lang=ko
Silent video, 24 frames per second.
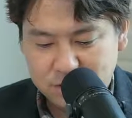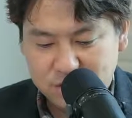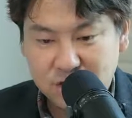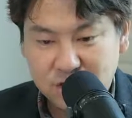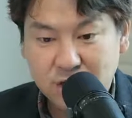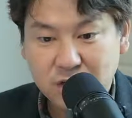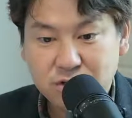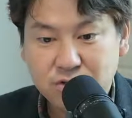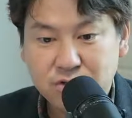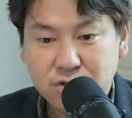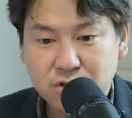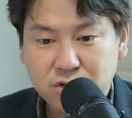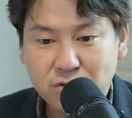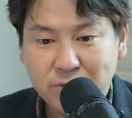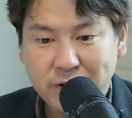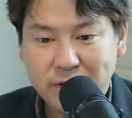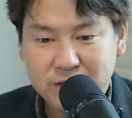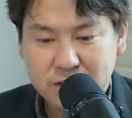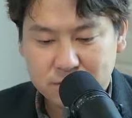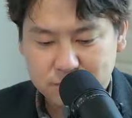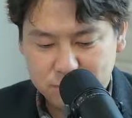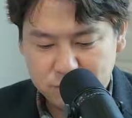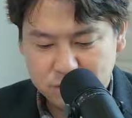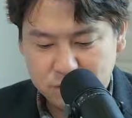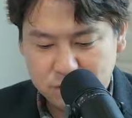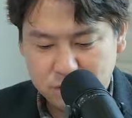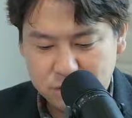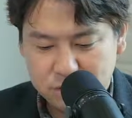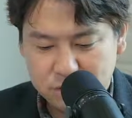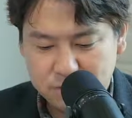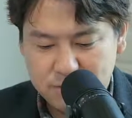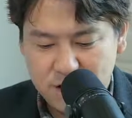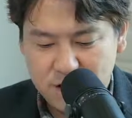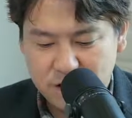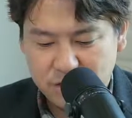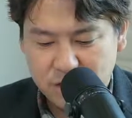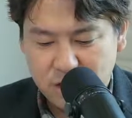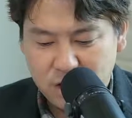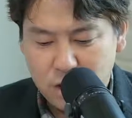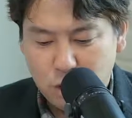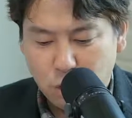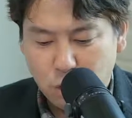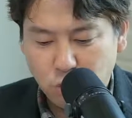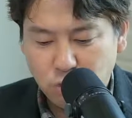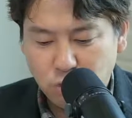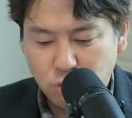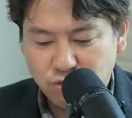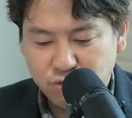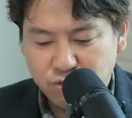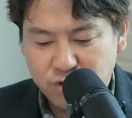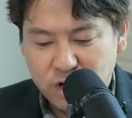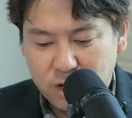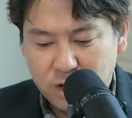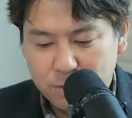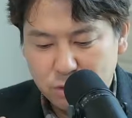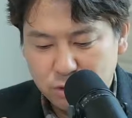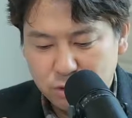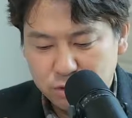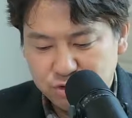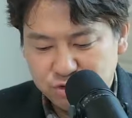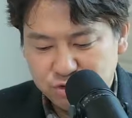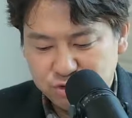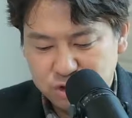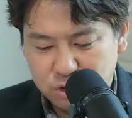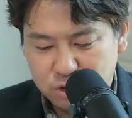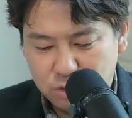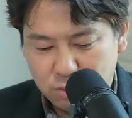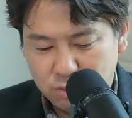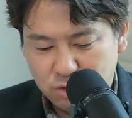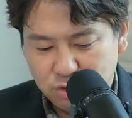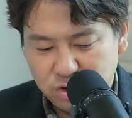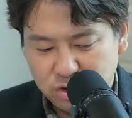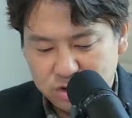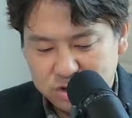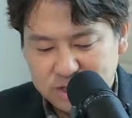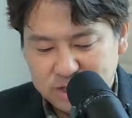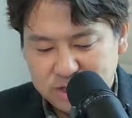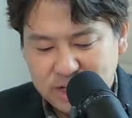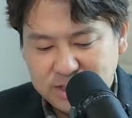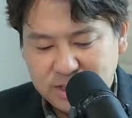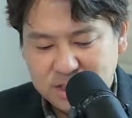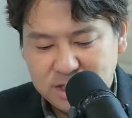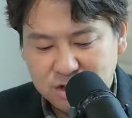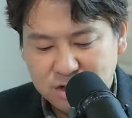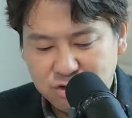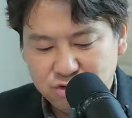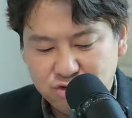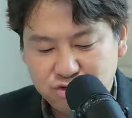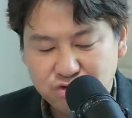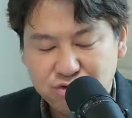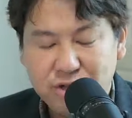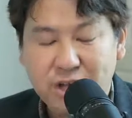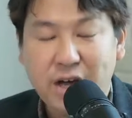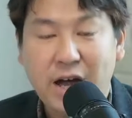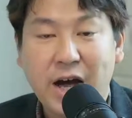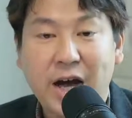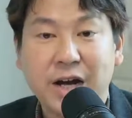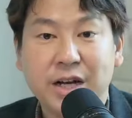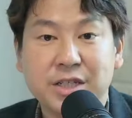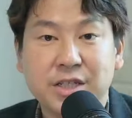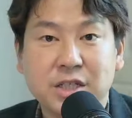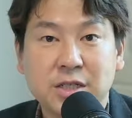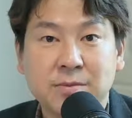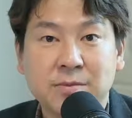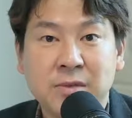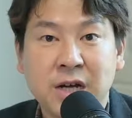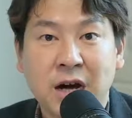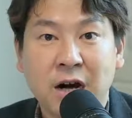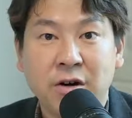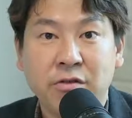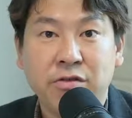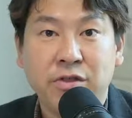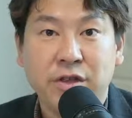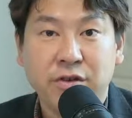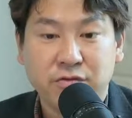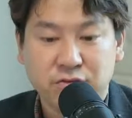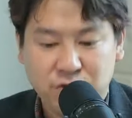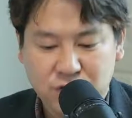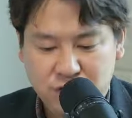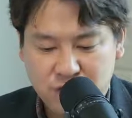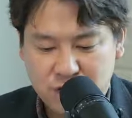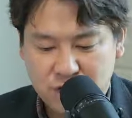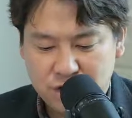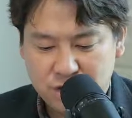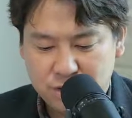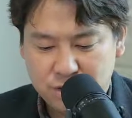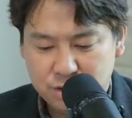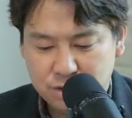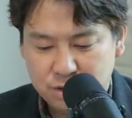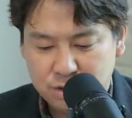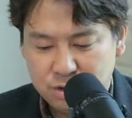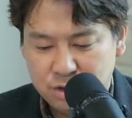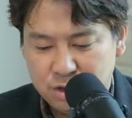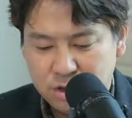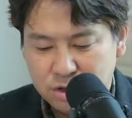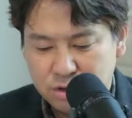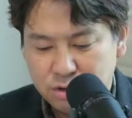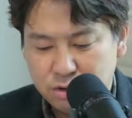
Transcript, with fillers: 지난주에도 말씀을 드렸지만 오늘 우리가 본 주기도문은 산상수훈의 가르침 가운데 위치해 있죠.